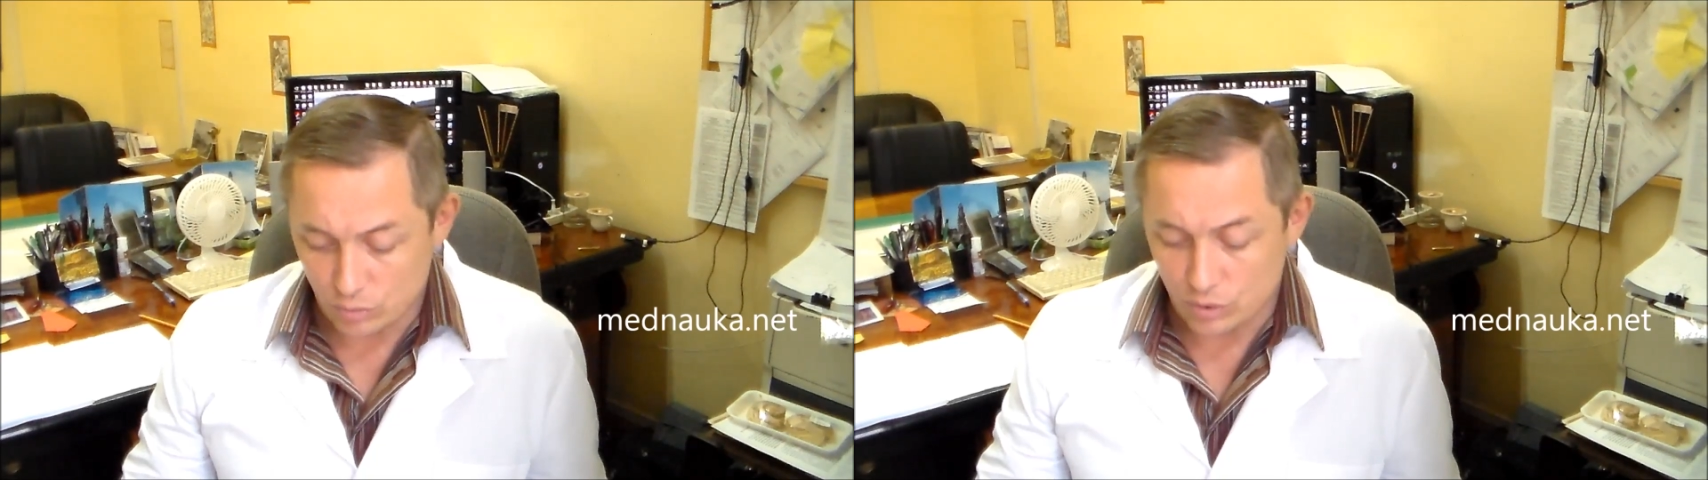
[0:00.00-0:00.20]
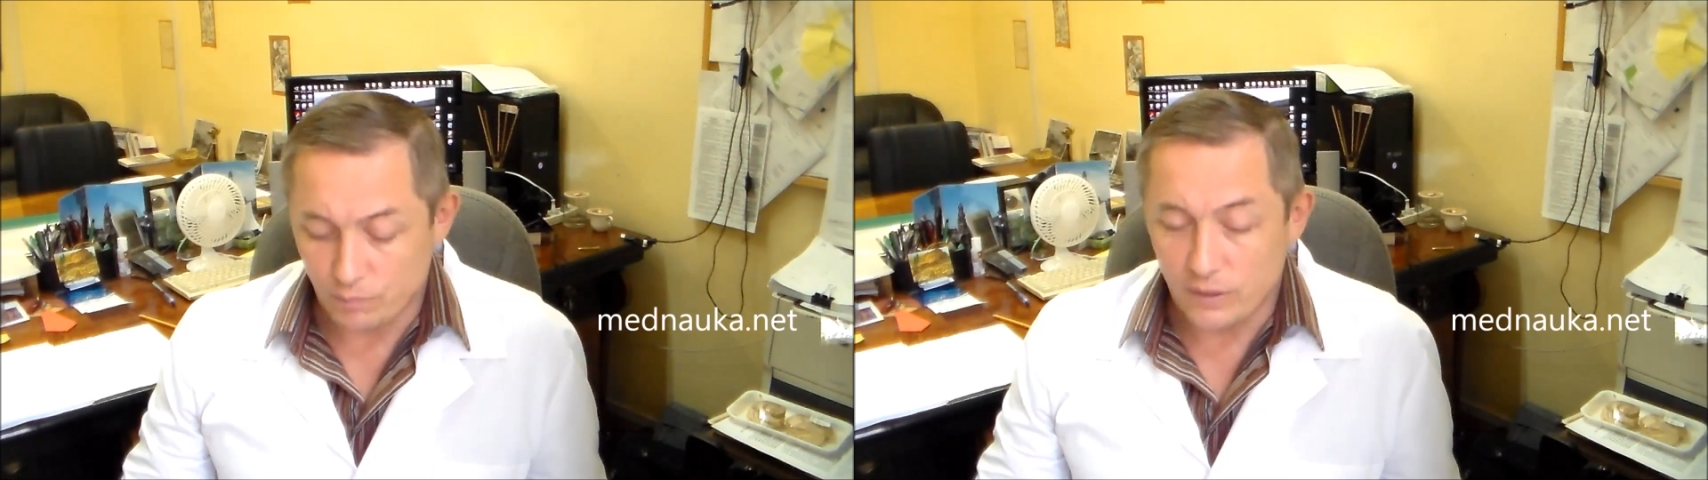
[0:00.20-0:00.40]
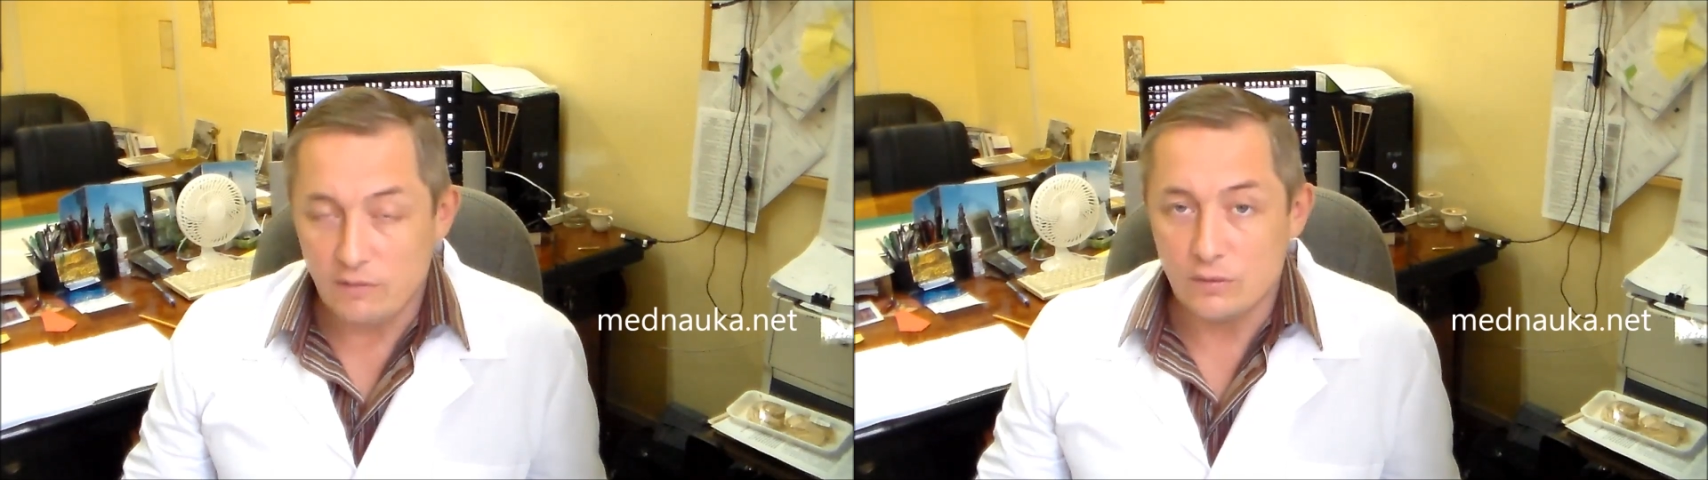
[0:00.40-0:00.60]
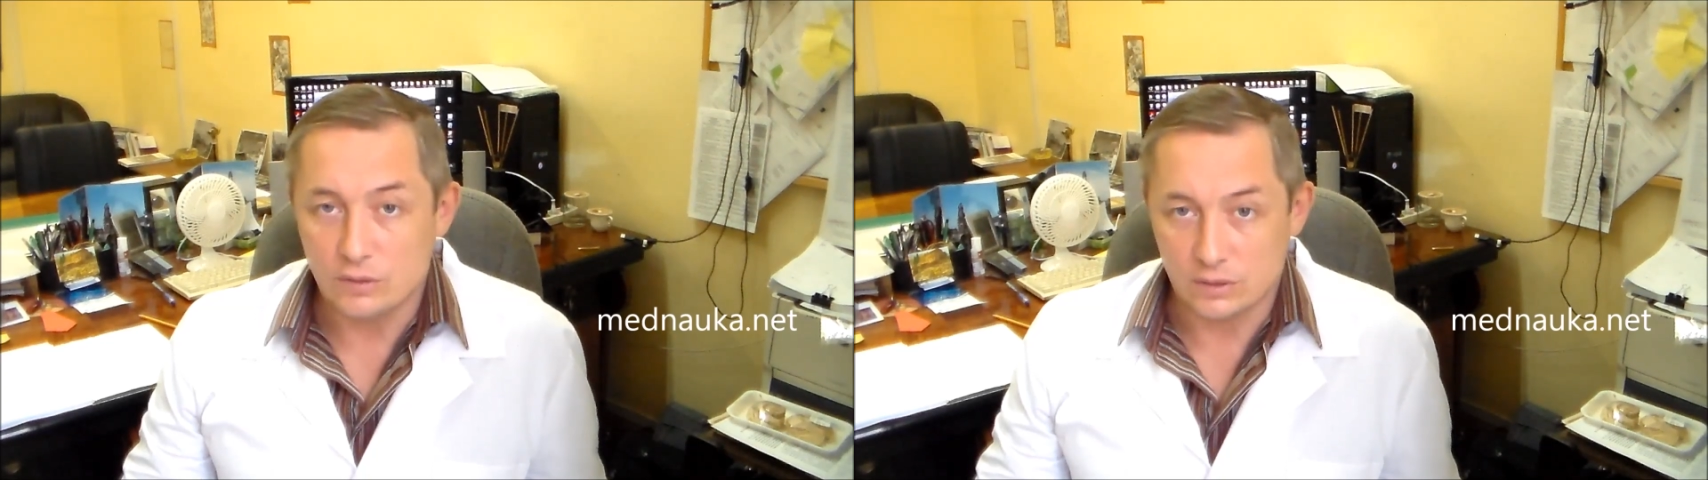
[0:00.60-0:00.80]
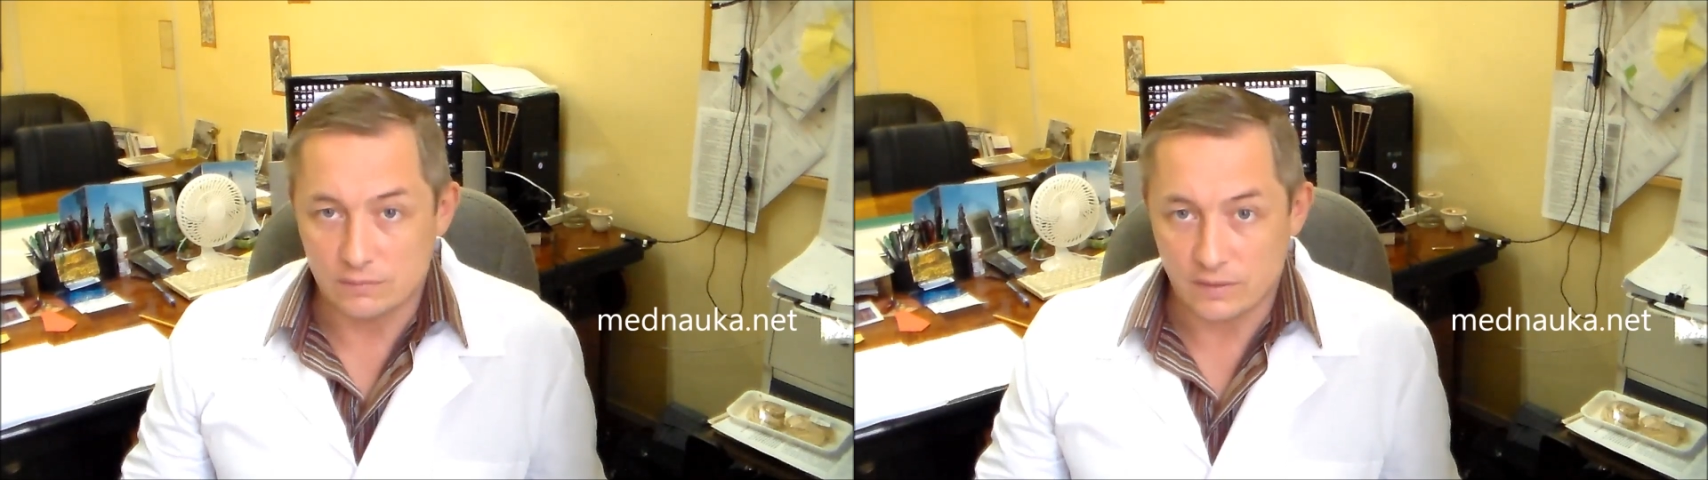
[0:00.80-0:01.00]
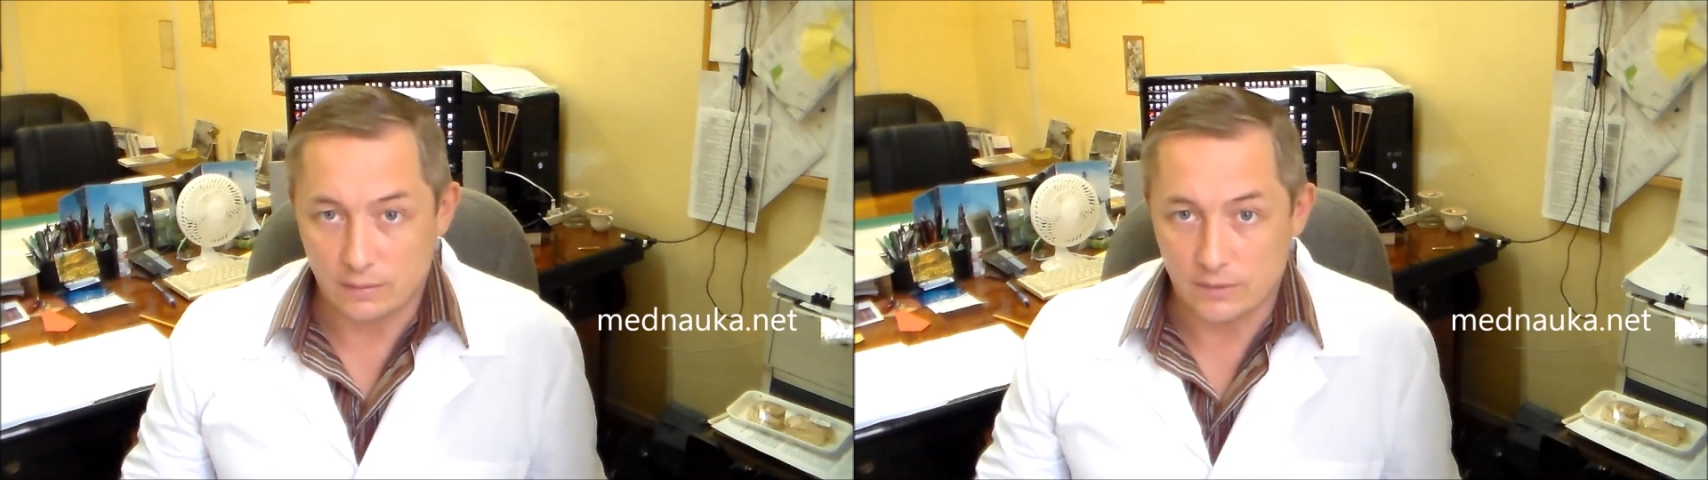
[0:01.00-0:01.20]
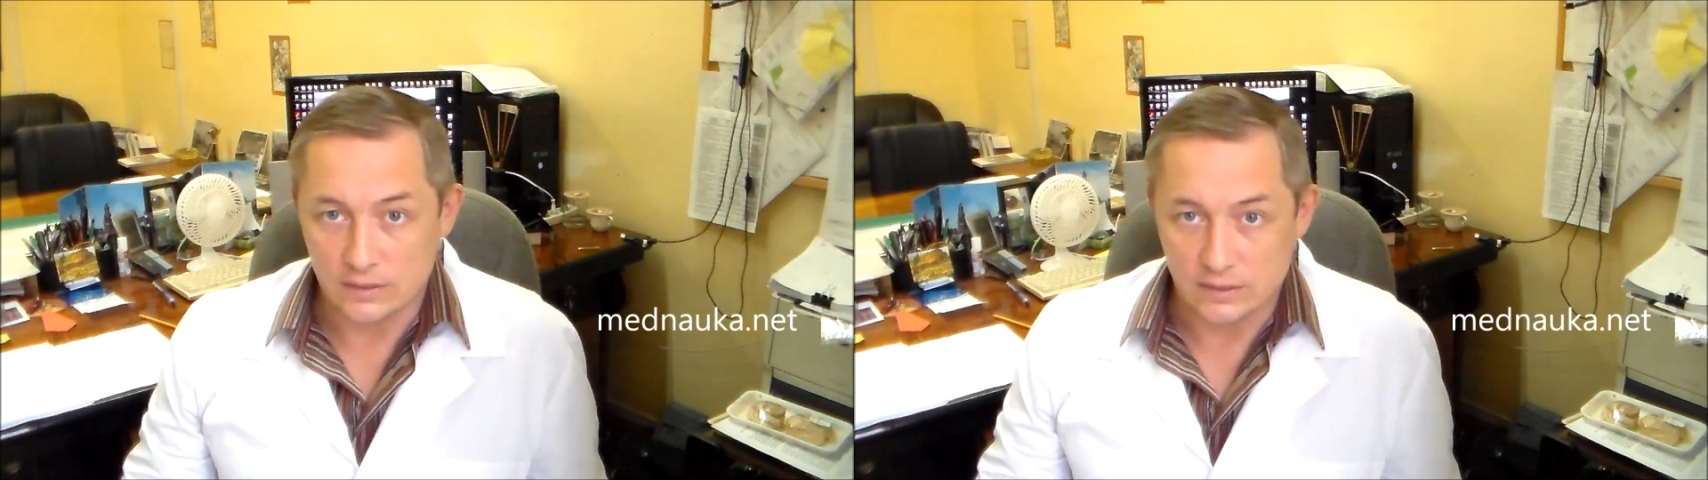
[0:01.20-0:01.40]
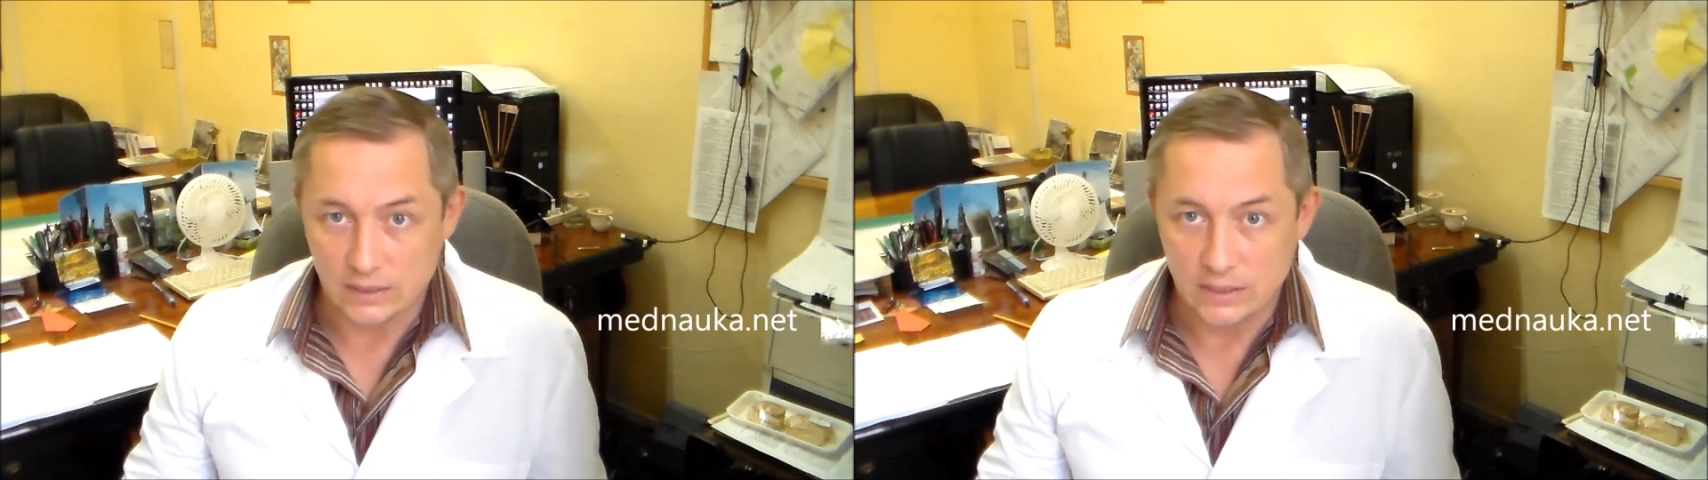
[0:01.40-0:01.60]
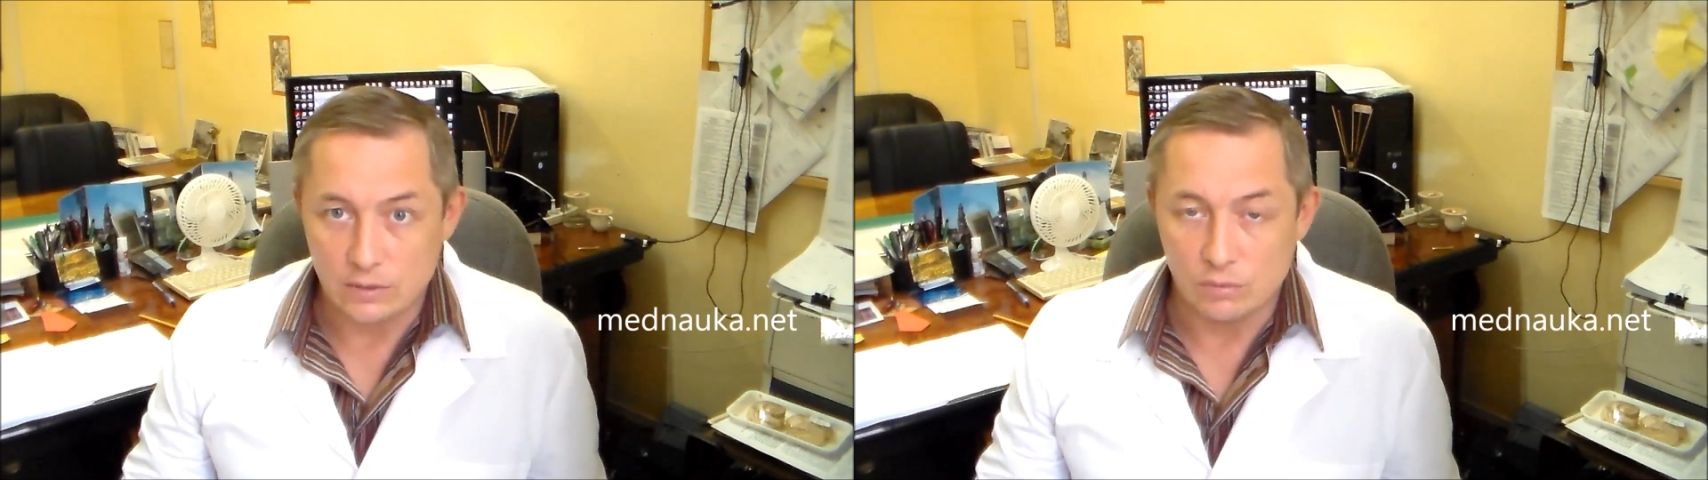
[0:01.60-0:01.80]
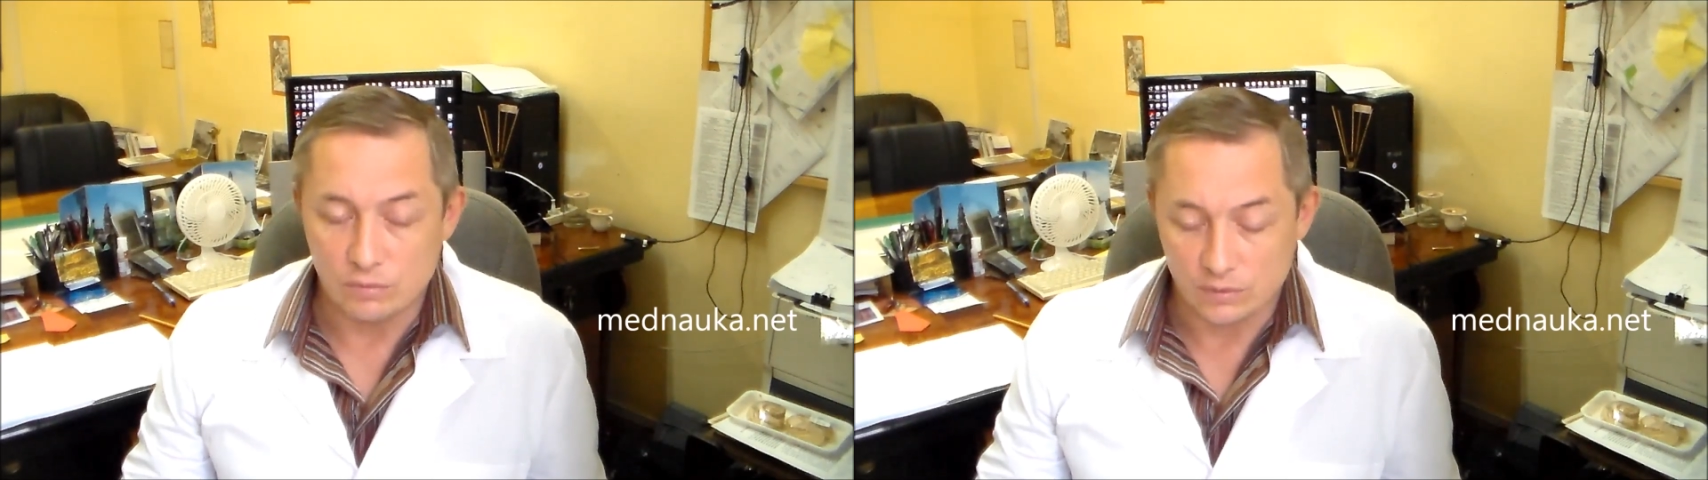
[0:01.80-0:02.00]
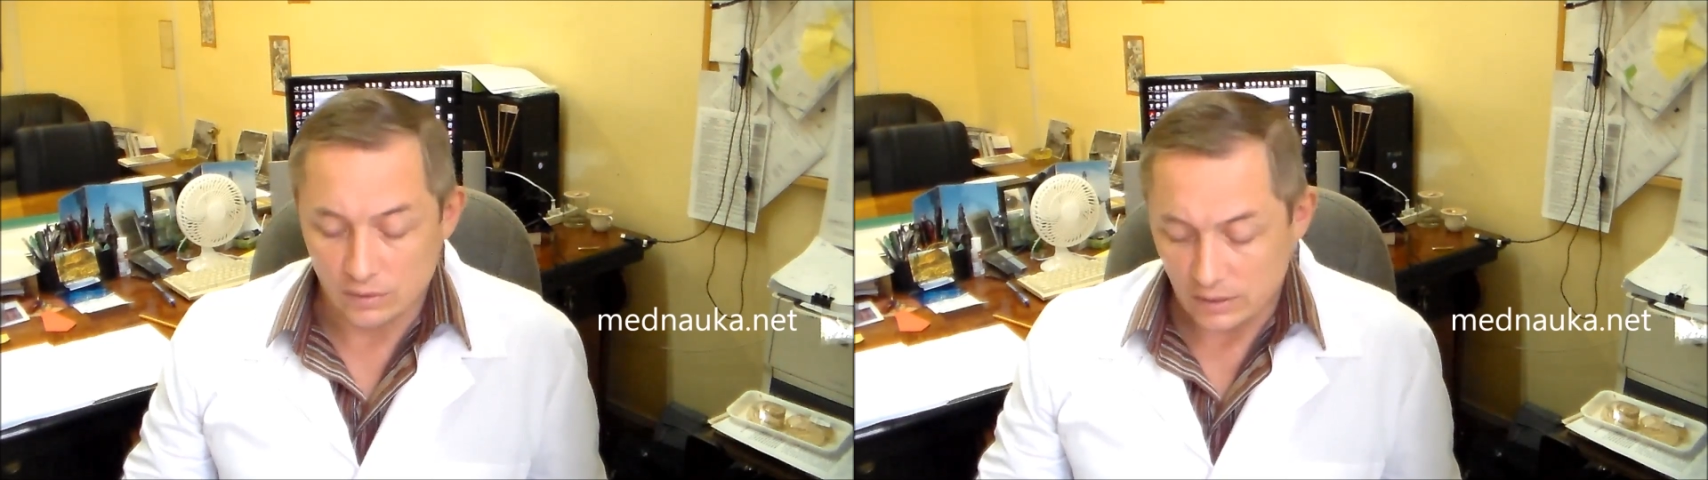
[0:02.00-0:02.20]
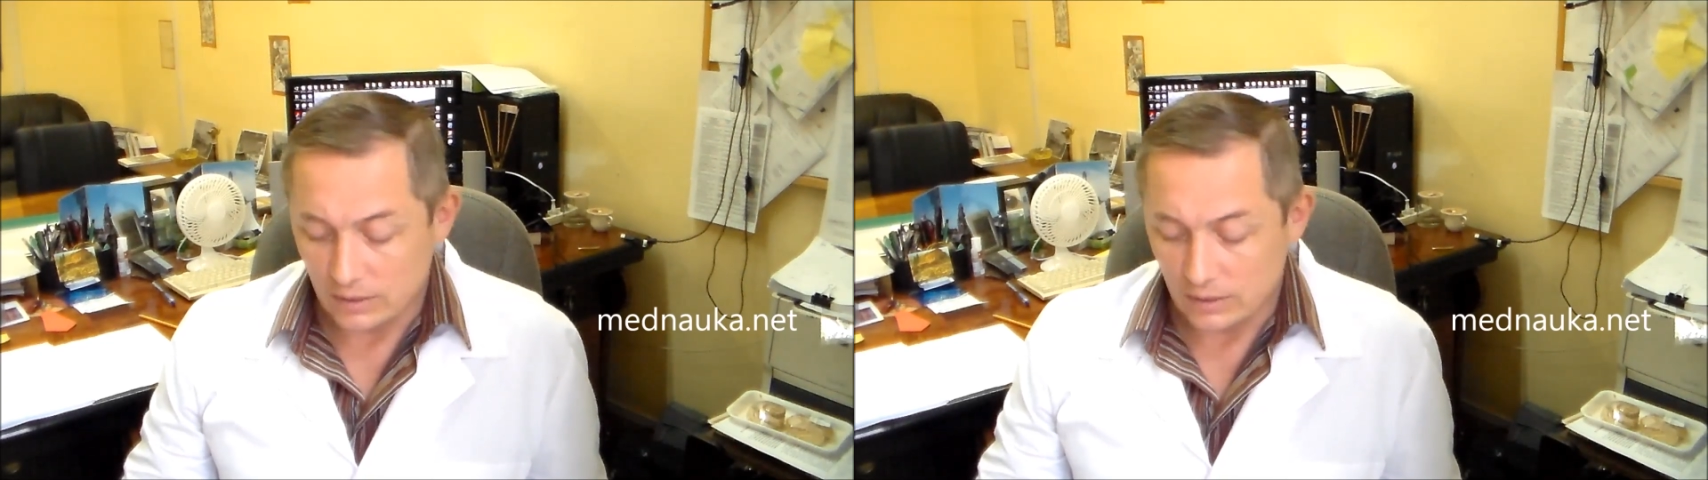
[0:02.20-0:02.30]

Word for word: уже появилась информация и от